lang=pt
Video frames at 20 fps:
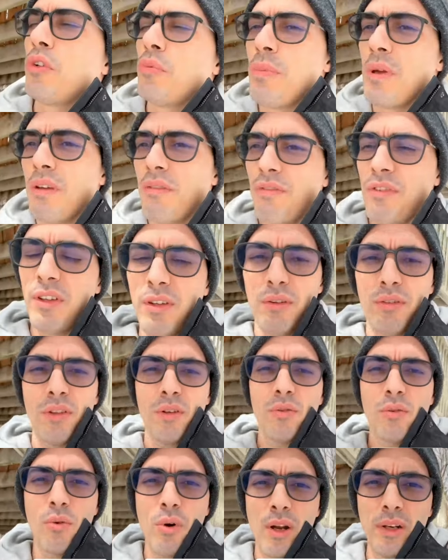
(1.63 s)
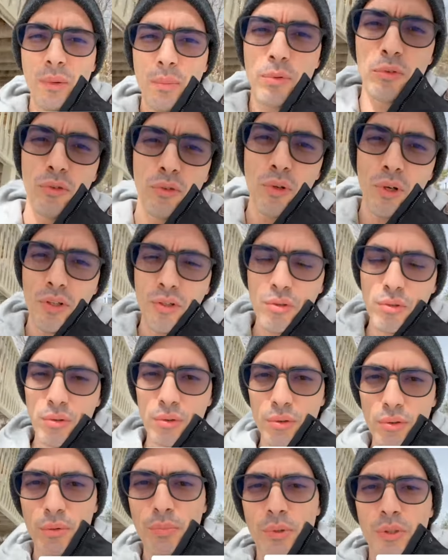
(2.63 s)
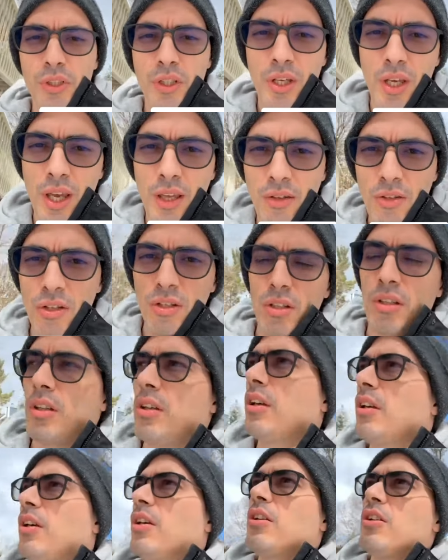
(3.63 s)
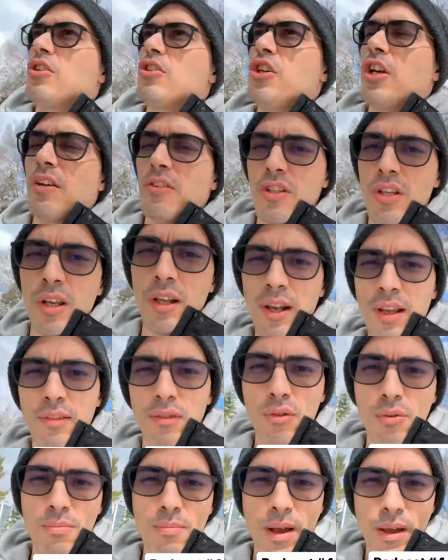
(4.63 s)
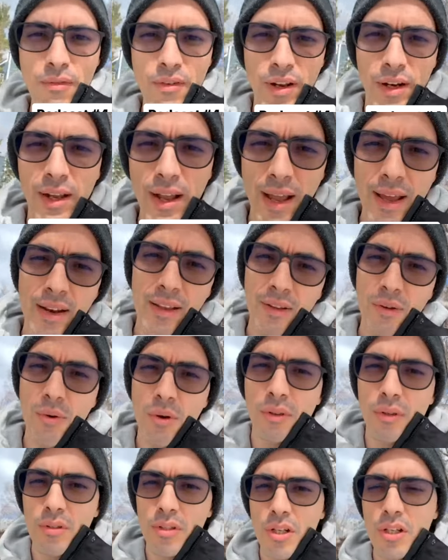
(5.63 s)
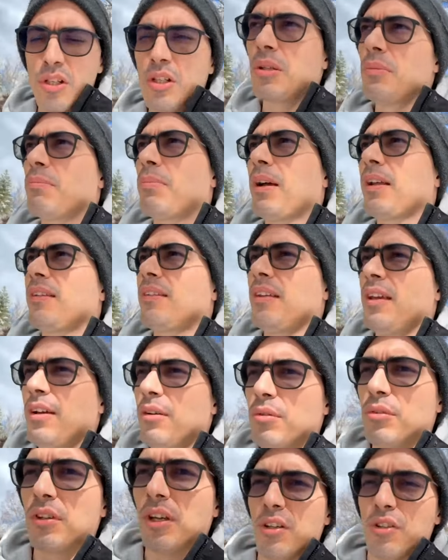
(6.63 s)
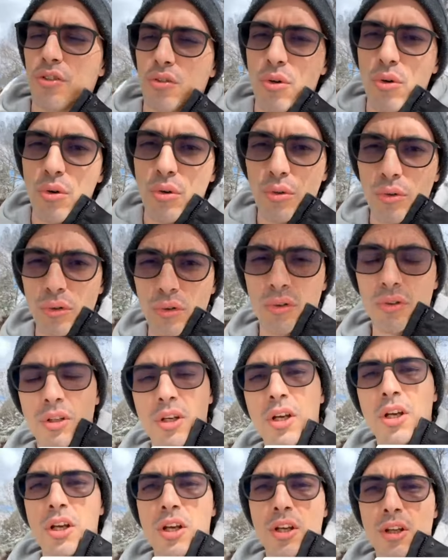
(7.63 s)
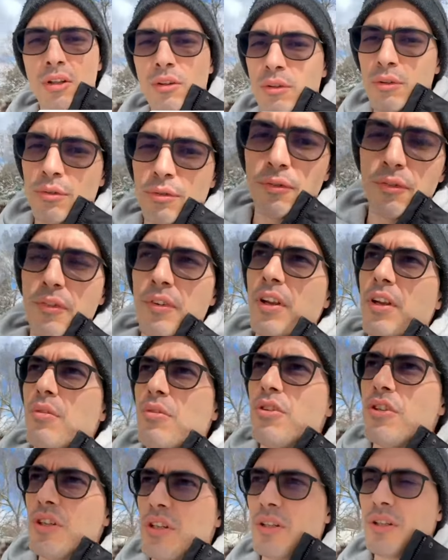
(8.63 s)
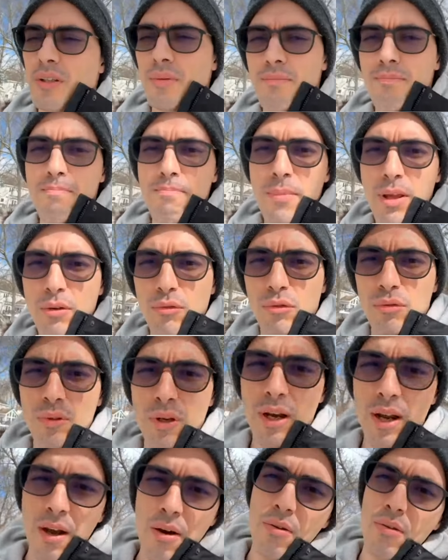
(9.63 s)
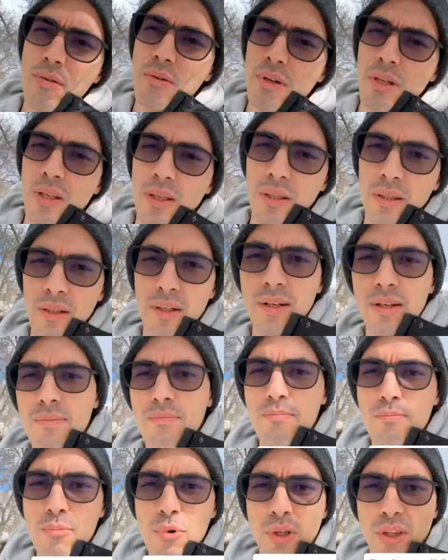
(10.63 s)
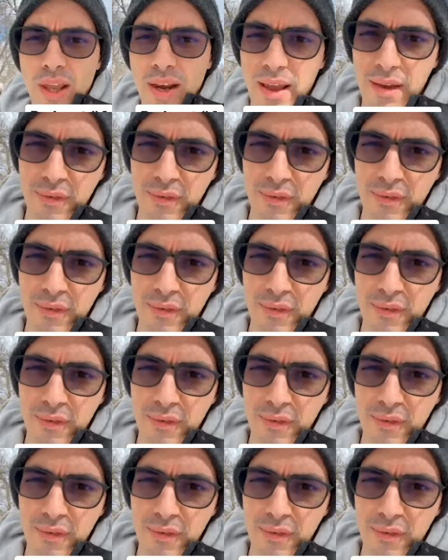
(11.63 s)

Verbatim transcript: muito bem-vindos ao quarto episódio do podcast Dicas de Inglês com Mar Vergara, enquanto a gente passeia com os cachorros no frio de menos um grau e muita